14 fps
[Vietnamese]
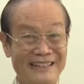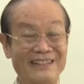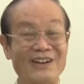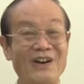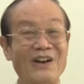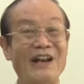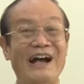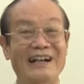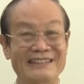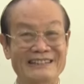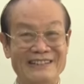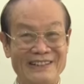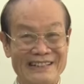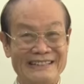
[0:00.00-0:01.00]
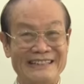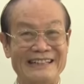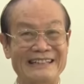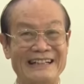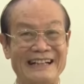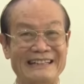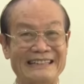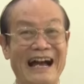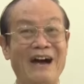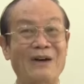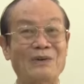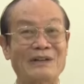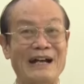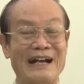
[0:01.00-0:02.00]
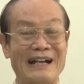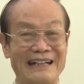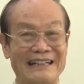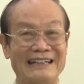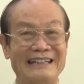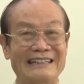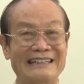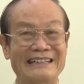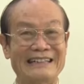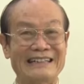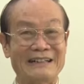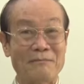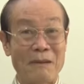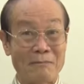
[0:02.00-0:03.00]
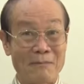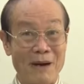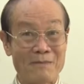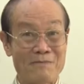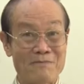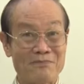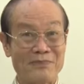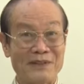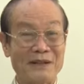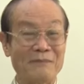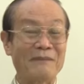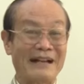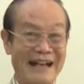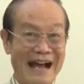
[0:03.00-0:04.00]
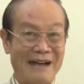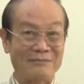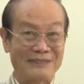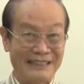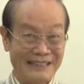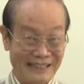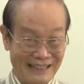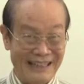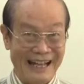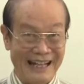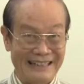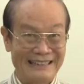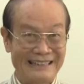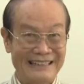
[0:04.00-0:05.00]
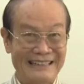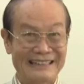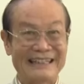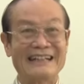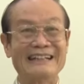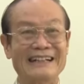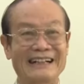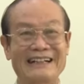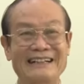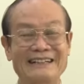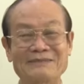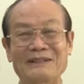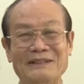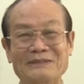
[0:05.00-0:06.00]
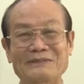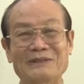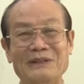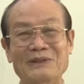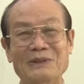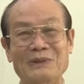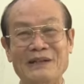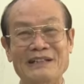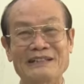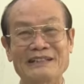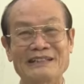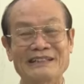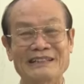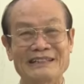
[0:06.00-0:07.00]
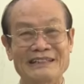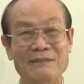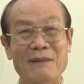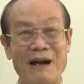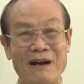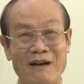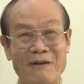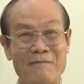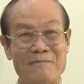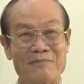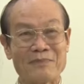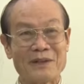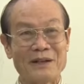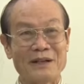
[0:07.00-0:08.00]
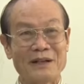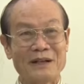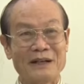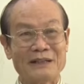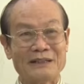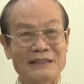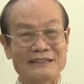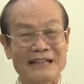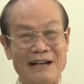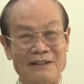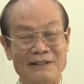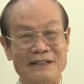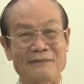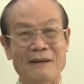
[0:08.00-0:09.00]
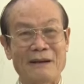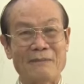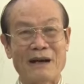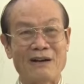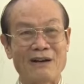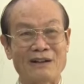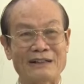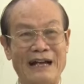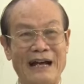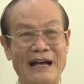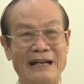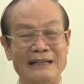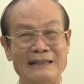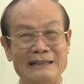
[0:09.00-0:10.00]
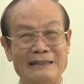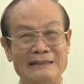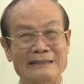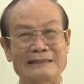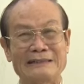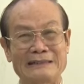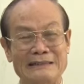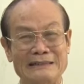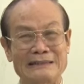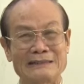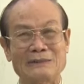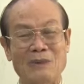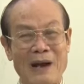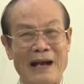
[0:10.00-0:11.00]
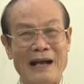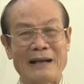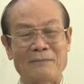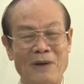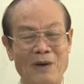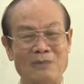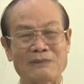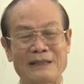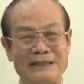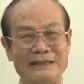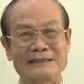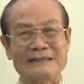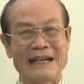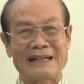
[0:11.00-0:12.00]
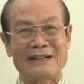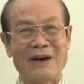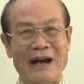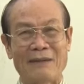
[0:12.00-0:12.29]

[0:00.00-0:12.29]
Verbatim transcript: nên nó có lợi cho cái việc là tạo ra cái mầm bông. Nhưng mà đạm thì ngược lại. Đấy là cái mà chúng tôi lưu ý với bà con. Thì sau khi mà bà con đã qua một cái giai